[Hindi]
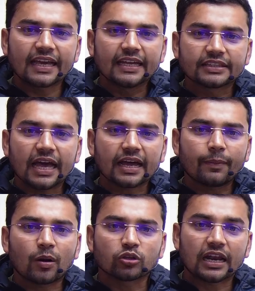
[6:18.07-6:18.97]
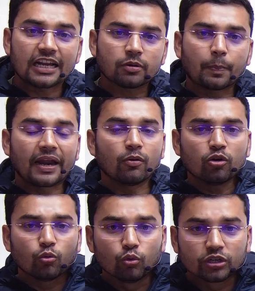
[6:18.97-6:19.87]
गिरता है कई बार उठता है लास्ट में फाइनल वो
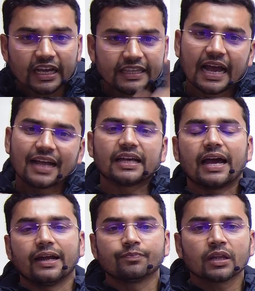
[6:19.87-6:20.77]
उठ के दिखाता है